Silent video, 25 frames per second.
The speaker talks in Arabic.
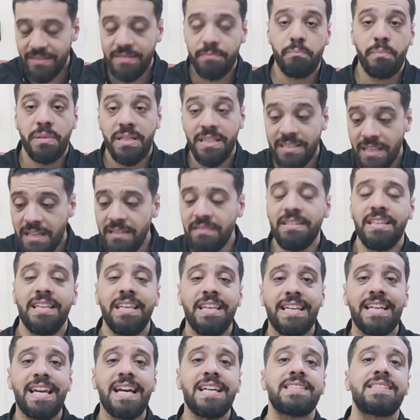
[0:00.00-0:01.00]

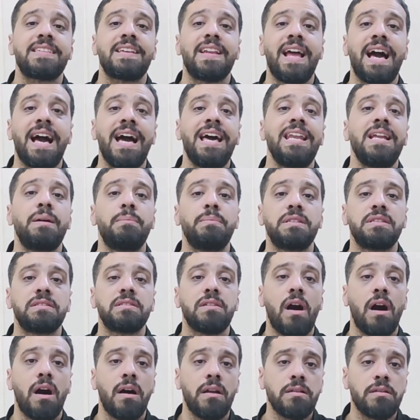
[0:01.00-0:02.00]
بتنهي كاس العالم
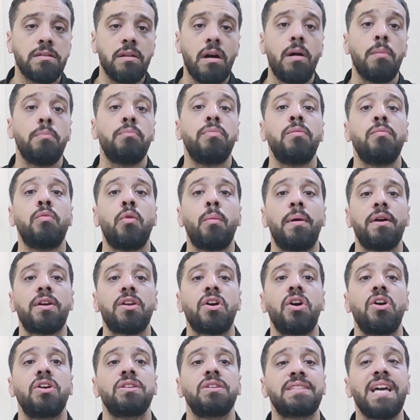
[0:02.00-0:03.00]
النهاردة
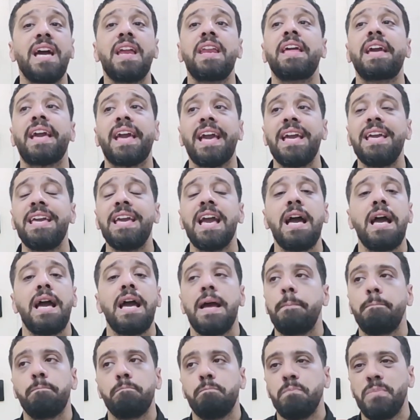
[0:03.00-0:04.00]
بمباراة تاريخية
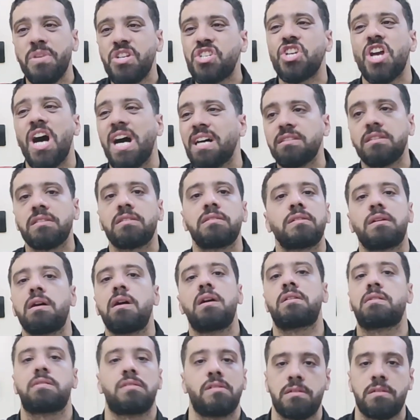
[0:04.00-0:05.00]
مش
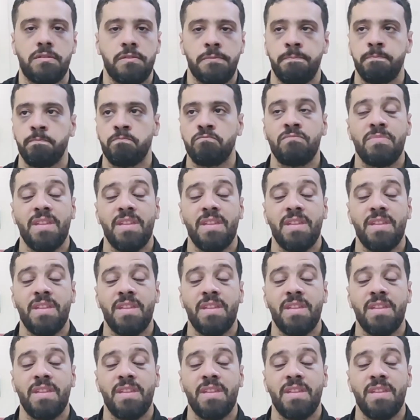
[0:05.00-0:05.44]
هتتكرر